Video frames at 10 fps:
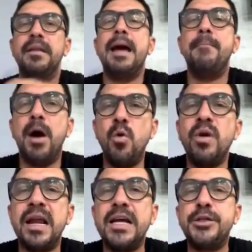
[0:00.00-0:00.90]
Na mão
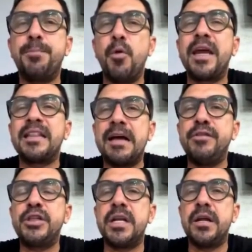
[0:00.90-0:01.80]
grande, porque
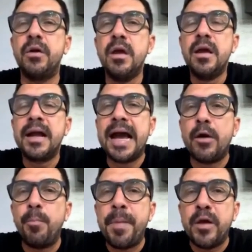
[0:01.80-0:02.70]
tava estranho.
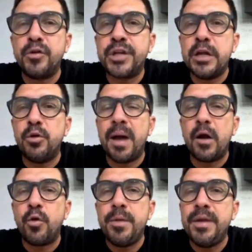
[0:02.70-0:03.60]
Cara, o pênalti que ele não
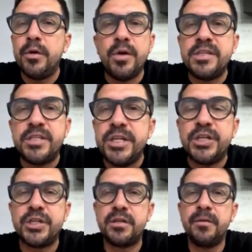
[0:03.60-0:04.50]
marcou em mim não
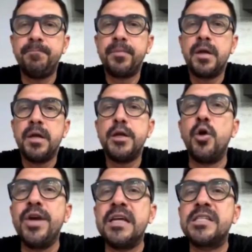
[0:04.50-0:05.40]
existe. E
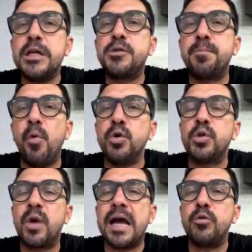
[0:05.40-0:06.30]
eu ia ser
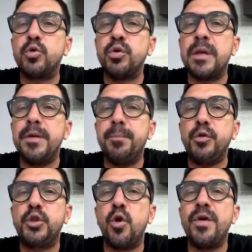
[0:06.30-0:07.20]
expulso, cara. O Tuta me
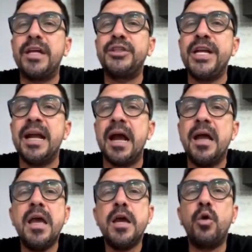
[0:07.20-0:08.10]
puxou, eu ia xingar.
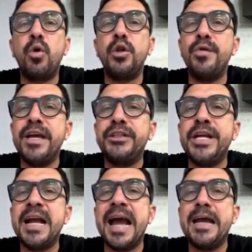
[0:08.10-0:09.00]
Quando eu ia
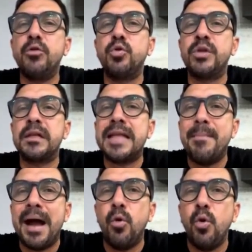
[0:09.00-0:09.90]
xingar ele, o Tuta, tá
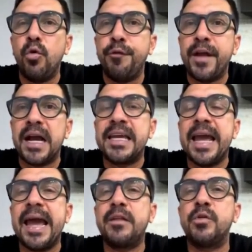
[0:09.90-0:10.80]
maluco, fica
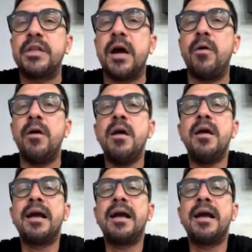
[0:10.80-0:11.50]
quieto e tal.